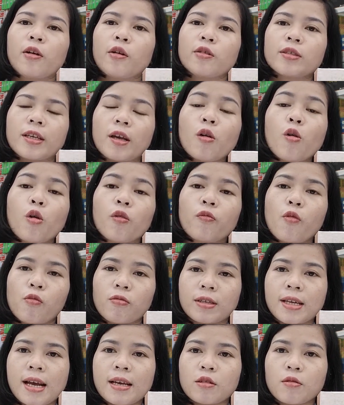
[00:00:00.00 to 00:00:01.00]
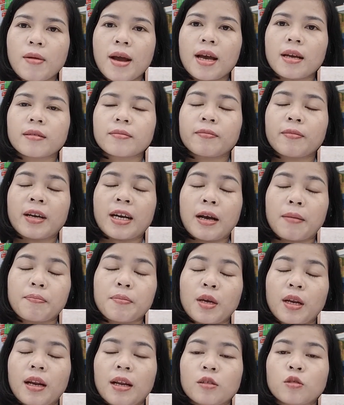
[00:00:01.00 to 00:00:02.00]
hồi phục da cho bạn và đặc biệt là
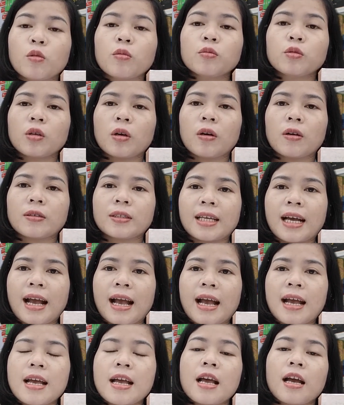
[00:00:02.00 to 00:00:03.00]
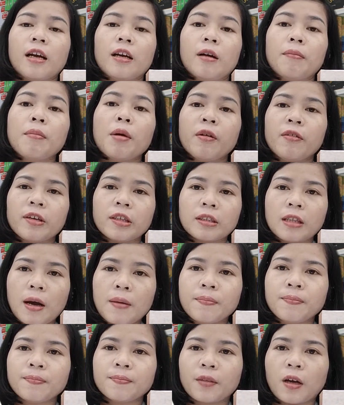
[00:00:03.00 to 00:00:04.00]
giúp cho da mới thâm.
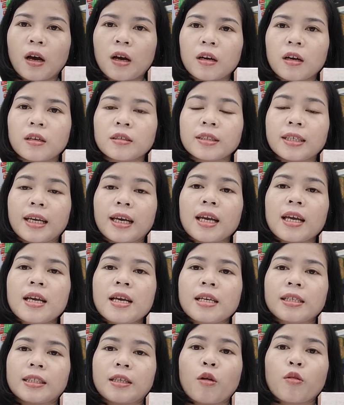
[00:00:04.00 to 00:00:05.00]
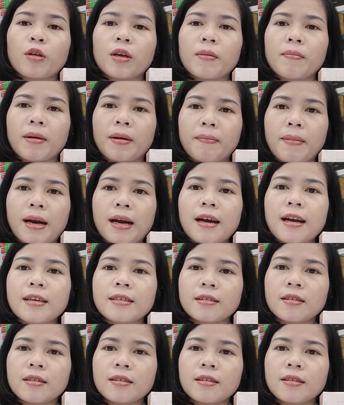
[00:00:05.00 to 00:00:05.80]
Đó, nó sẽ sau khi mà bắn laser hay